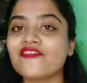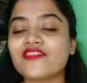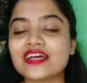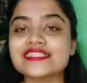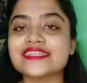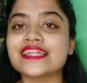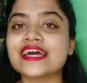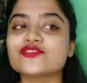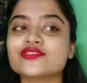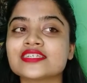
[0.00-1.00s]
ব্যাপার যেটা
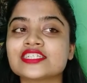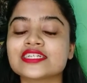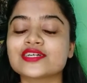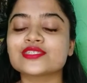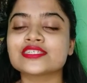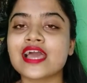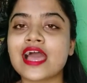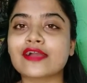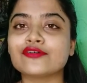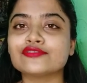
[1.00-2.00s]
হচ্ছে সেটা হচ্ছে
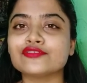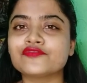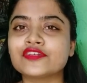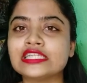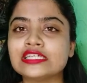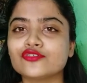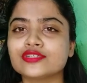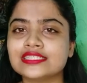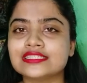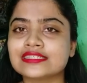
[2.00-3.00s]
এখন তো ভিডিও
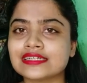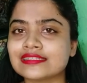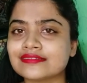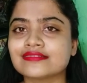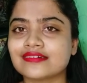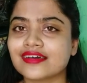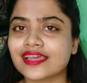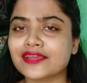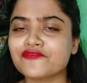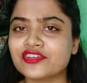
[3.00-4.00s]
ডিজিটাল এ
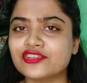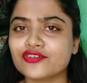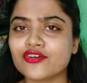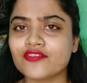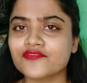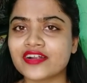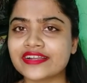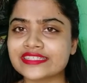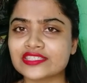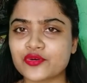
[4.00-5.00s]
ভিডিও কনফারেন্স তো